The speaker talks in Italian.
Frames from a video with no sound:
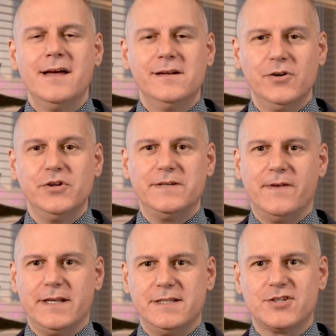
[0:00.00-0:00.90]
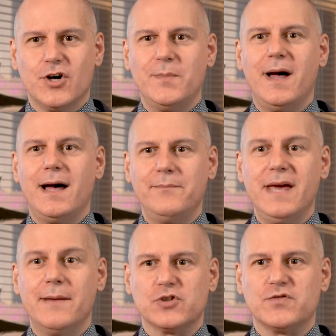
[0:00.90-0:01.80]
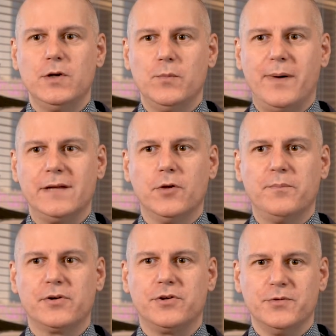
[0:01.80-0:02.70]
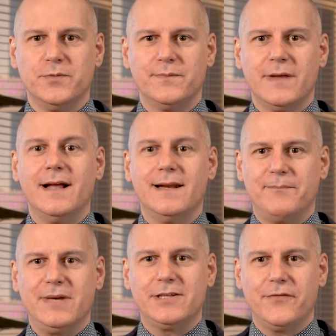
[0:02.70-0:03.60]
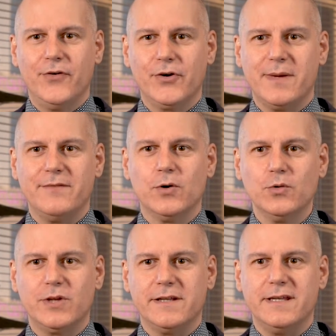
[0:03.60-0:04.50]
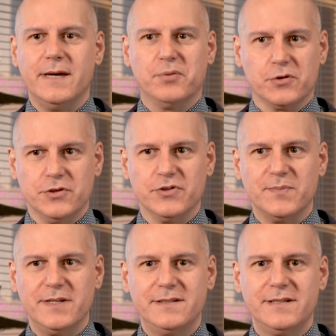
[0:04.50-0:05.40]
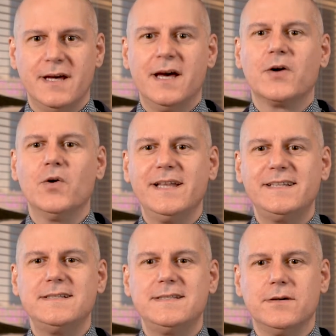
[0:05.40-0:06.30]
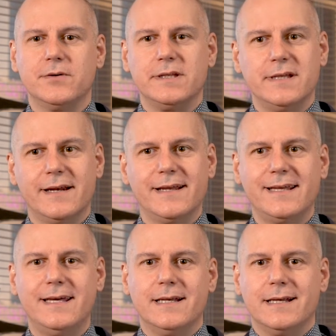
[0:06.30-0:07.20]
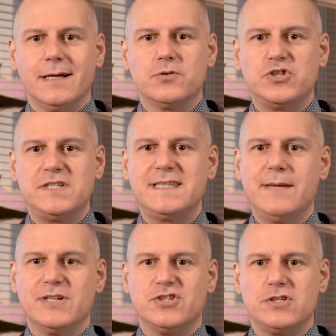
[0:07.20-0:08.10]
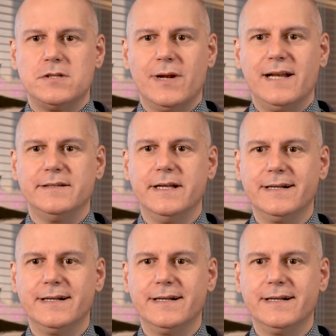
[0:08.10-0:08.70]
Noi di Veniscom abbiamo sviluppato ProQ, la piattaforma evoluta di e-procurement, con l'attenzione di arricchire l'ecosistema gestionale del